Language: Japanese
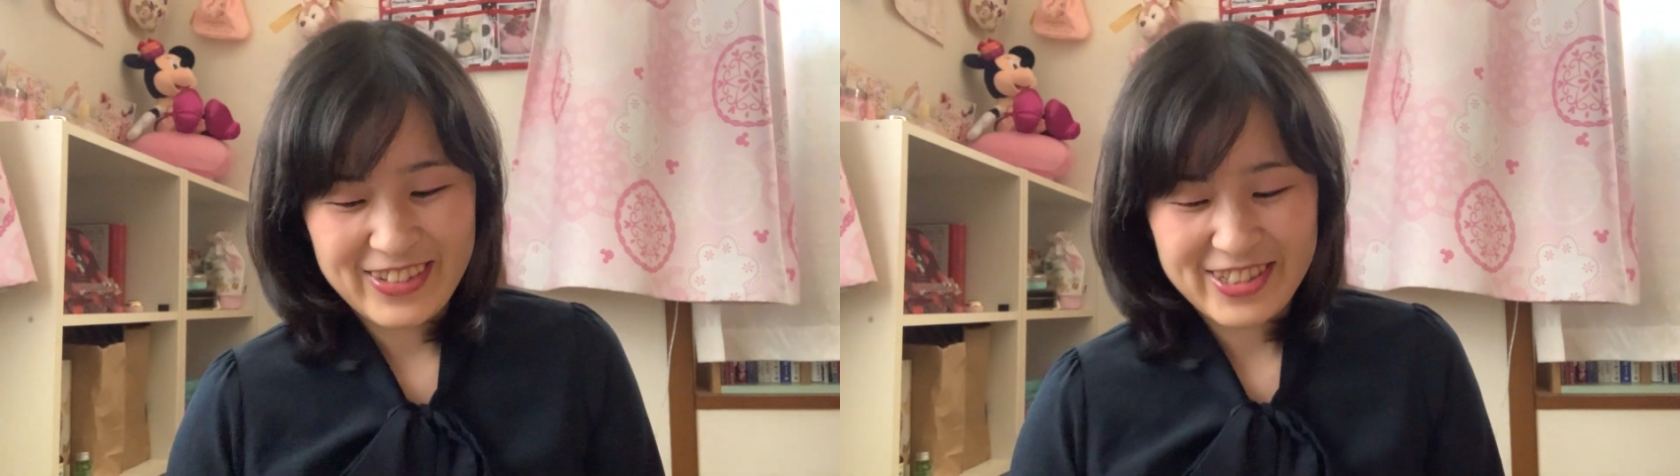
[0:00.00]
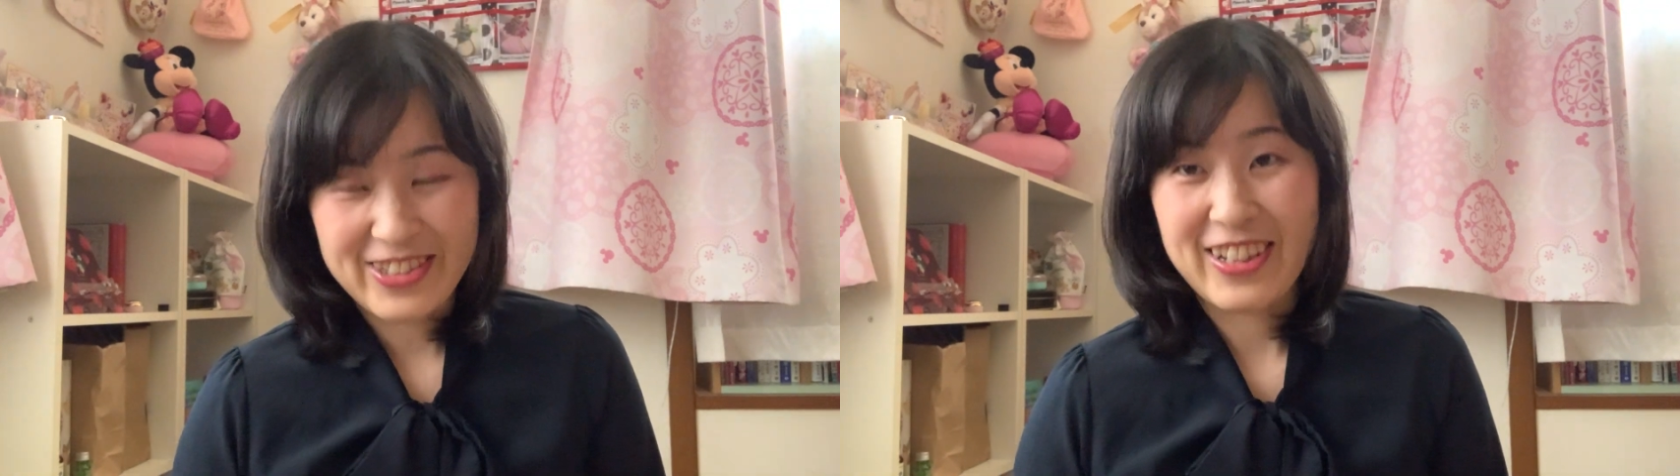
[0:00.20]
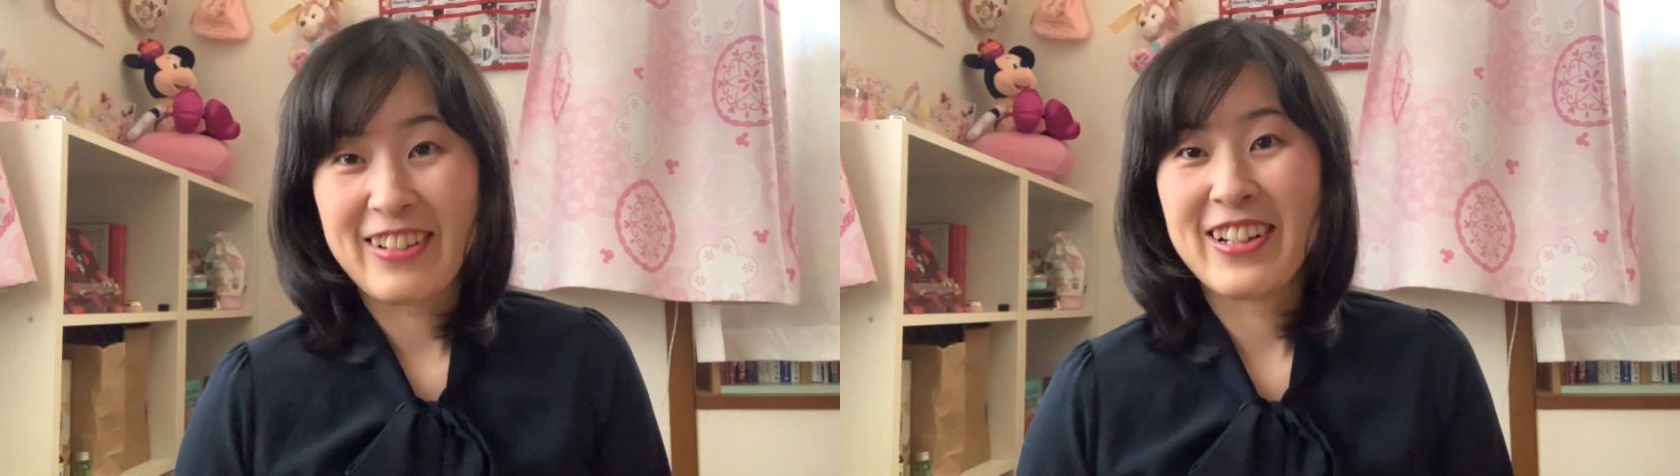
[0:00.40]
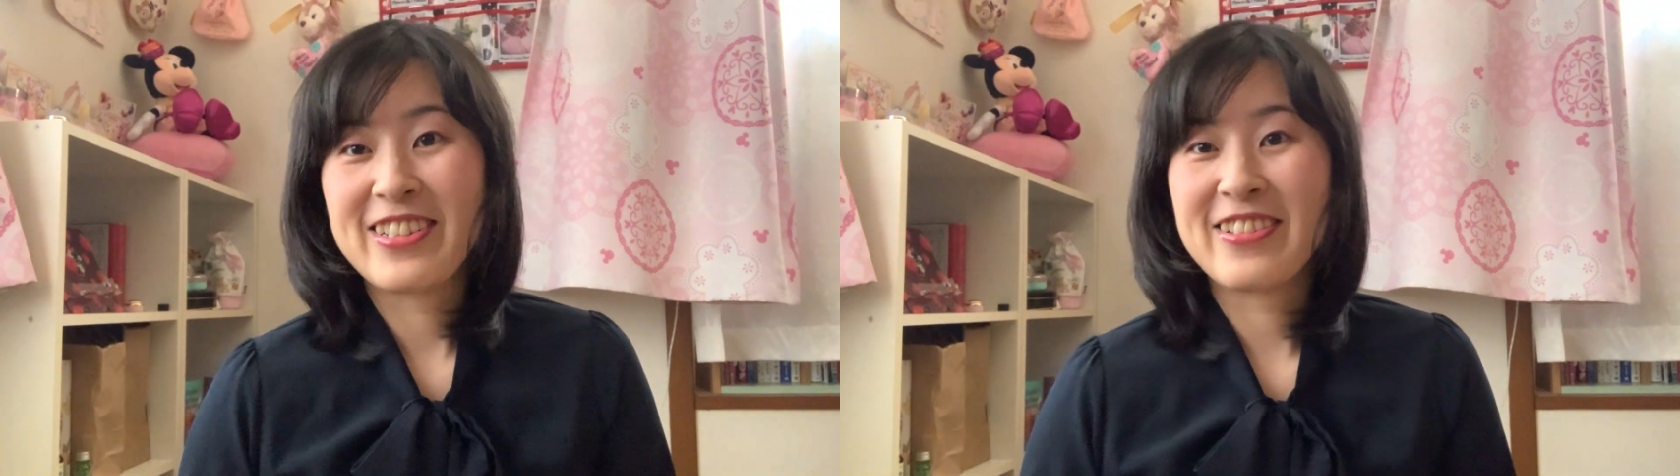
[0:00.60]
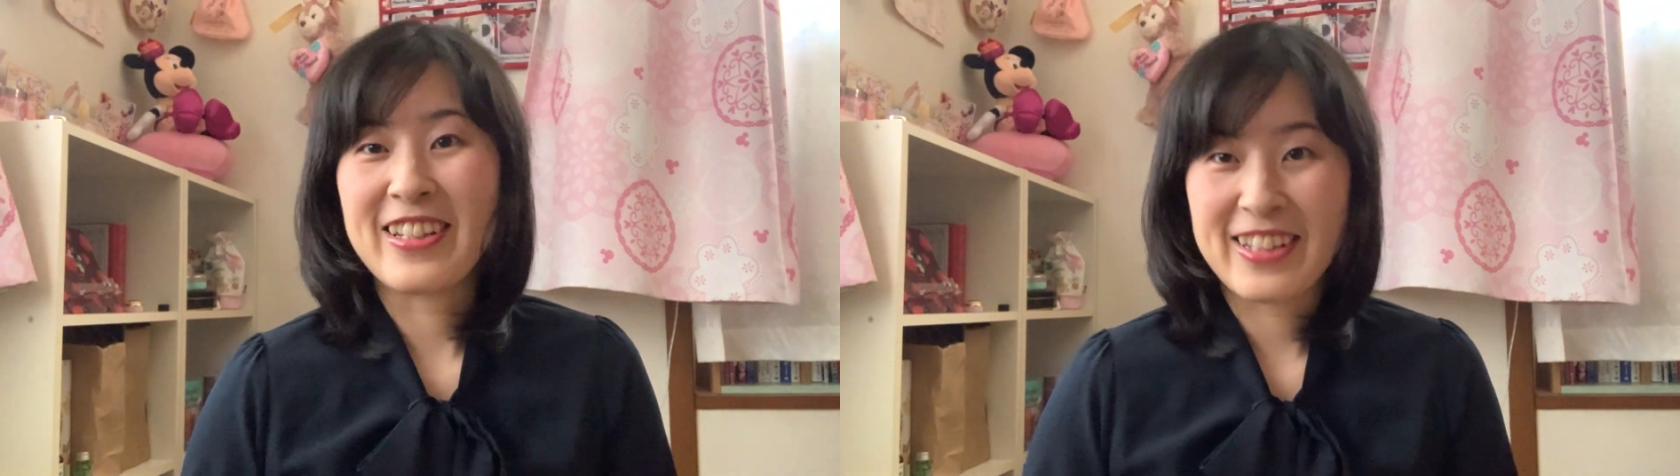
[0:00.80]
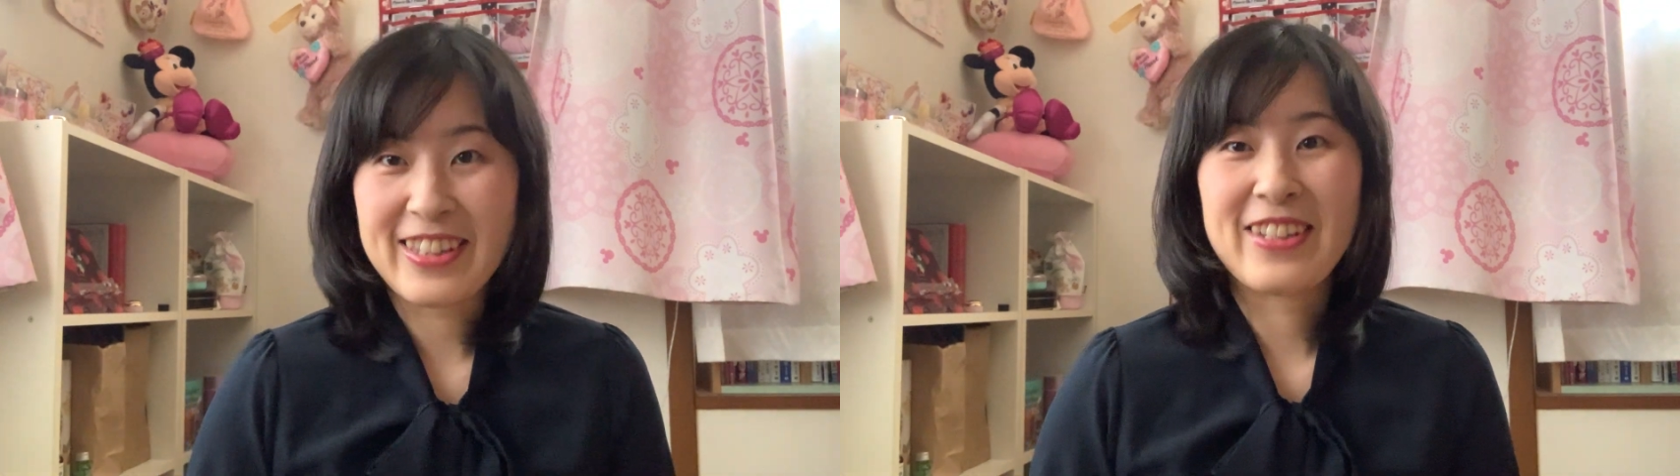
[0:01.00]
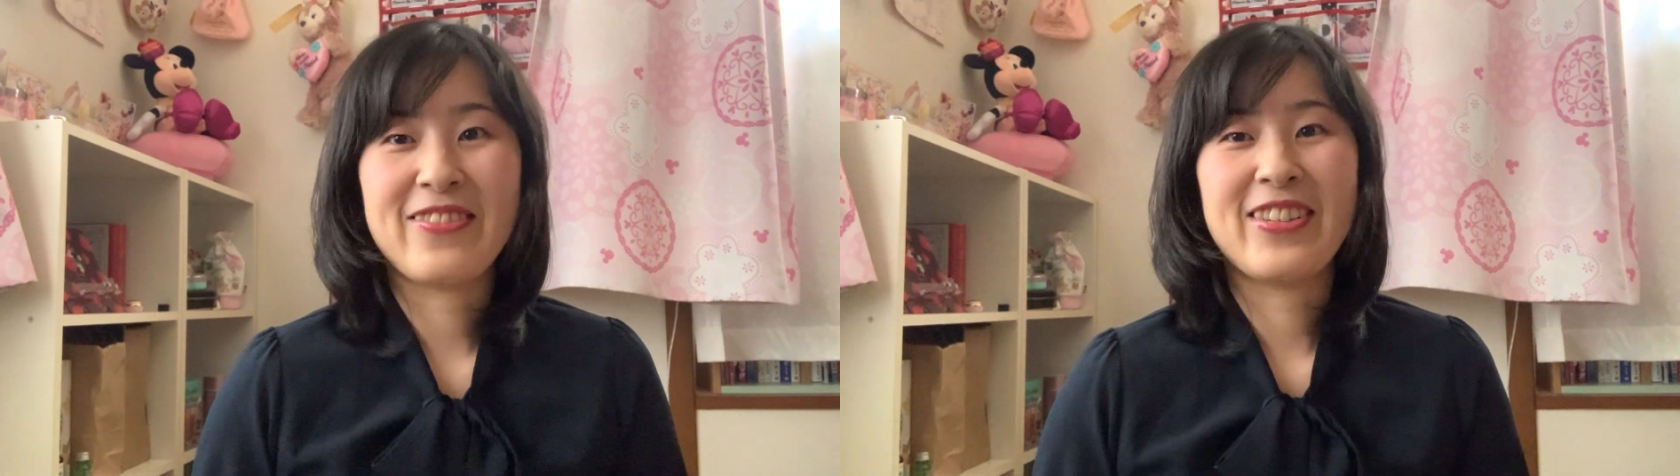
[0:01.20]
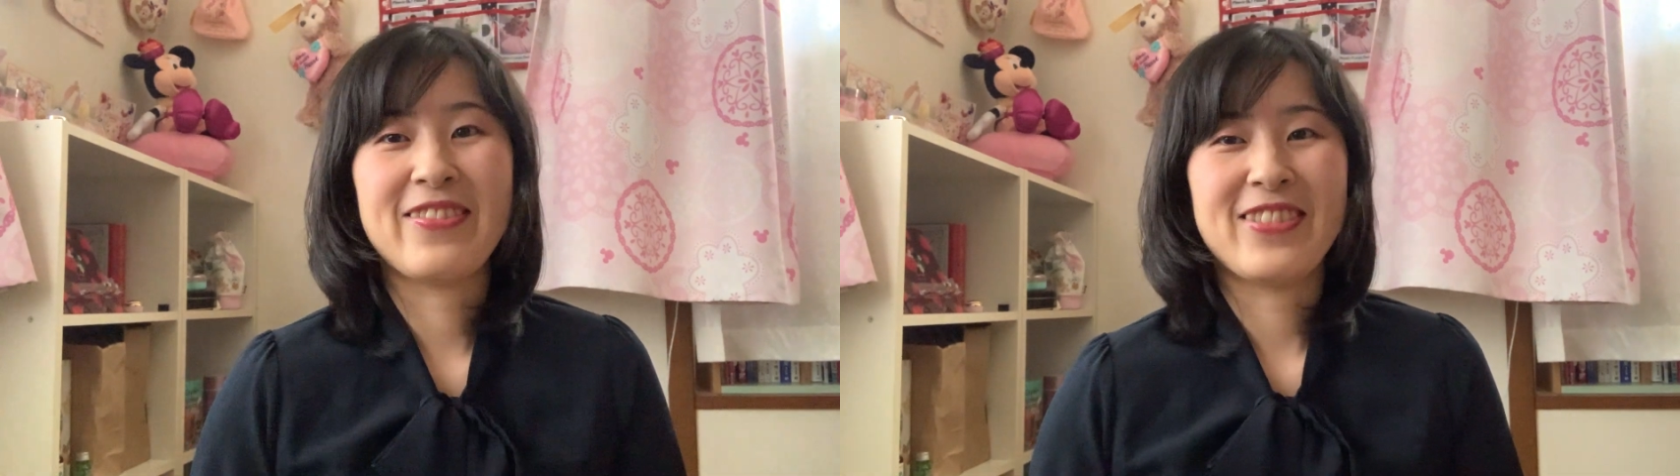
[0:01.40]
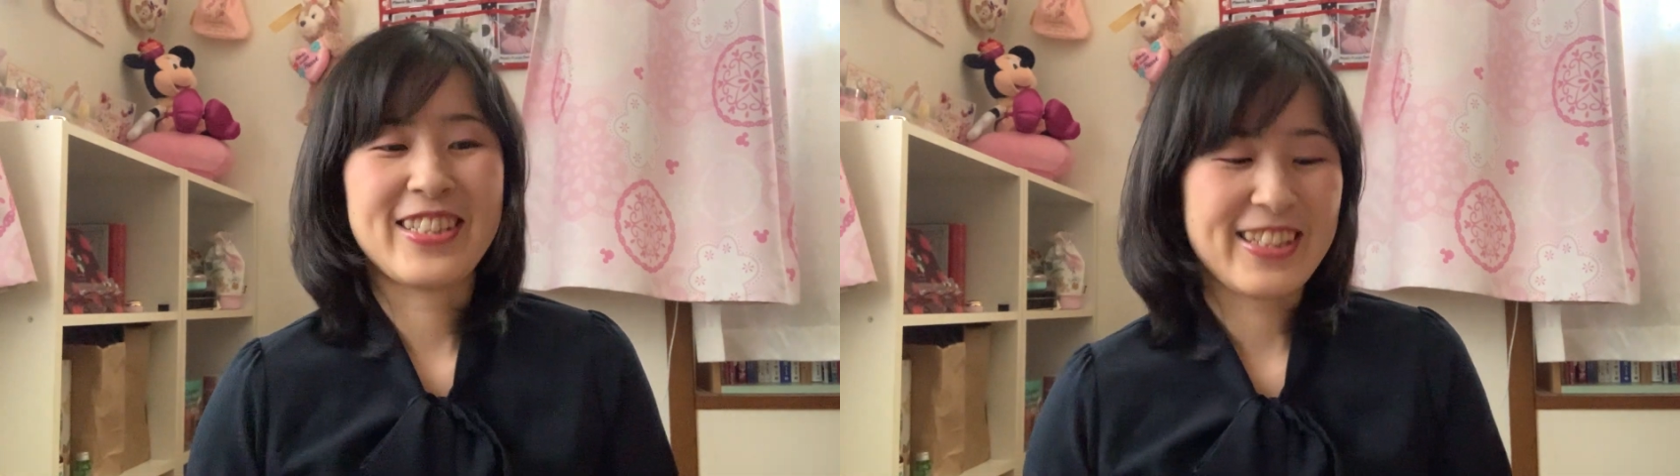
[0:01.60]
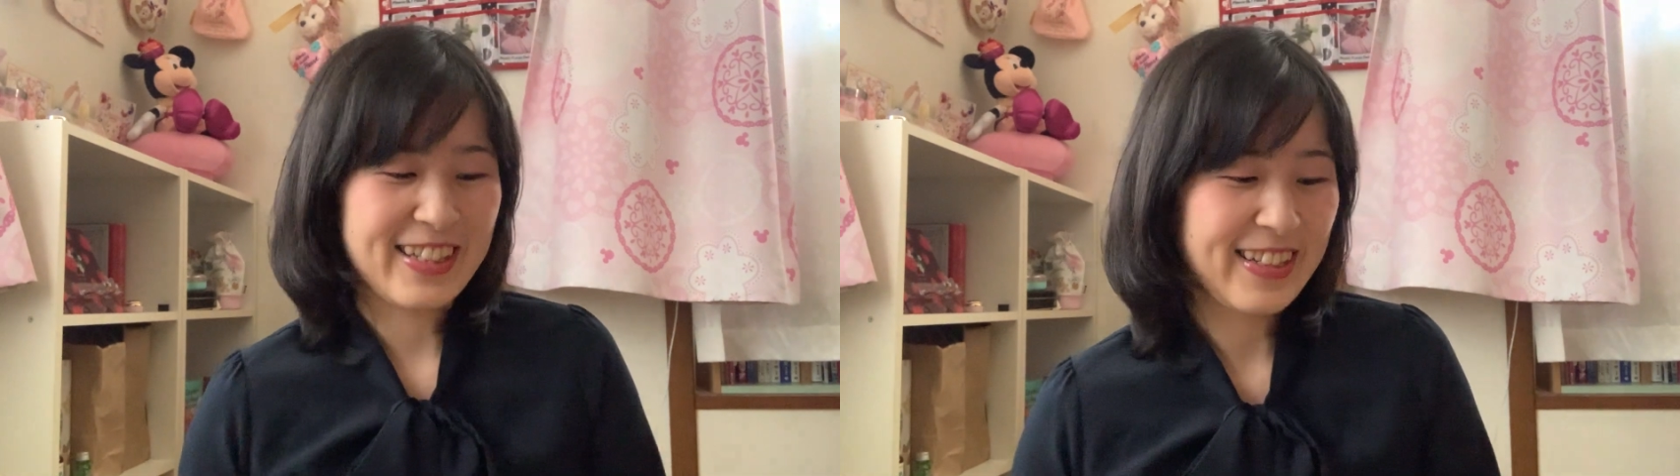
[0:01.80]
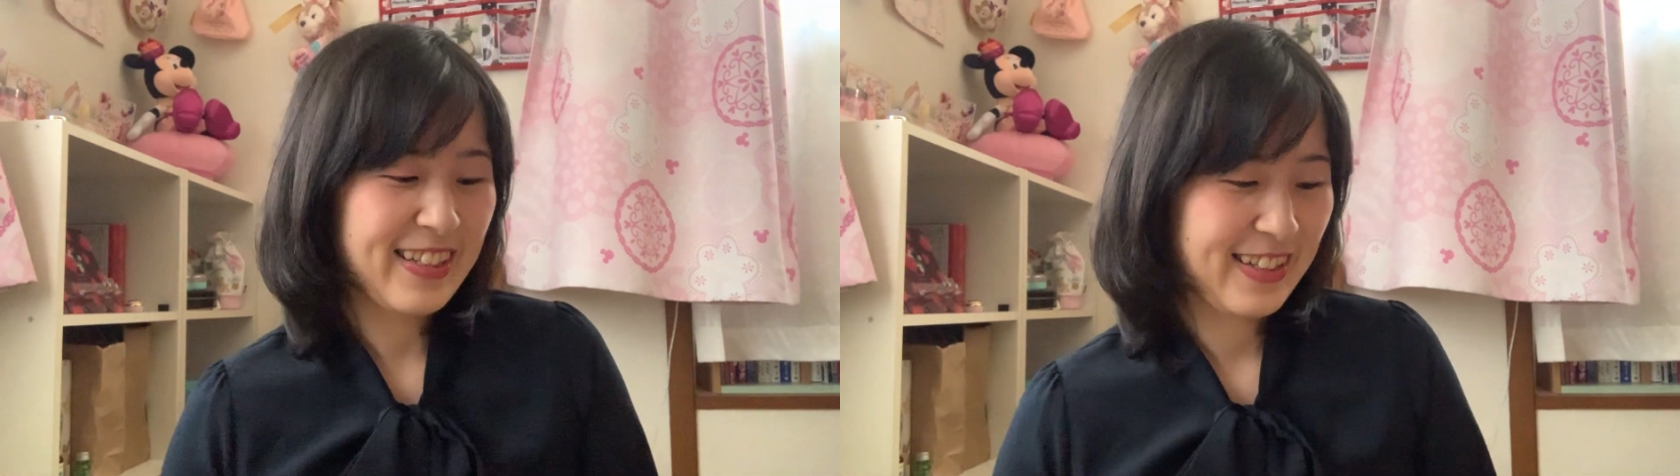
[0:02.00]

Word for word: まあちょっとかわいそうやなって思いました